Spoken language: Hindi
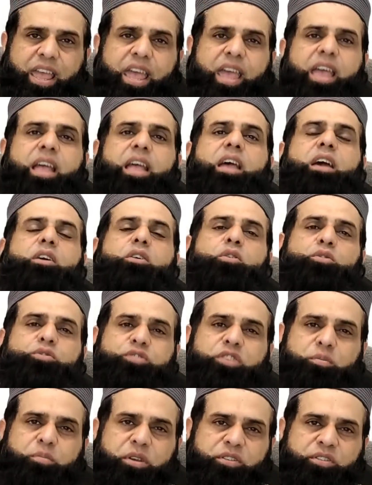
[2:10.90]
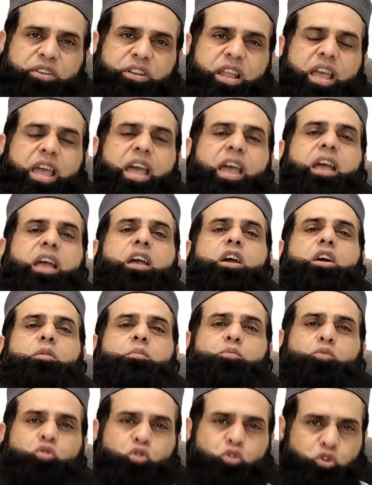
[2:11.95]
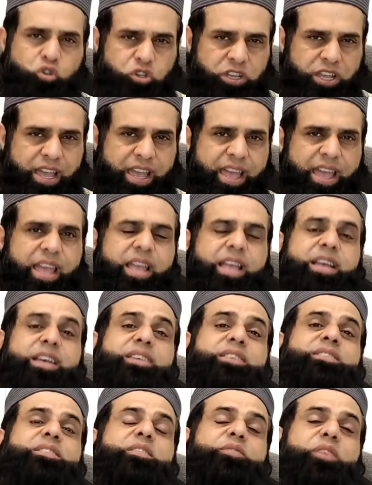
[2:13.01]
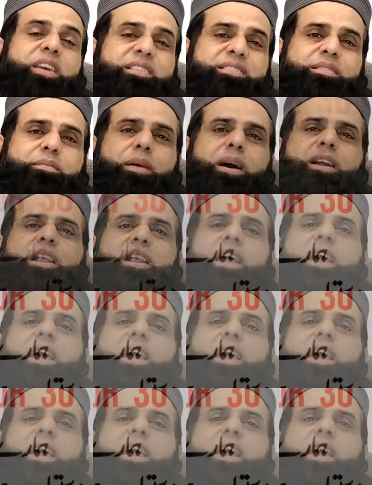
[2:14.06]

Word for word: हैं कॉन्स्टिपेशन है मुंह खुश्क है सफ़ेद ज़बान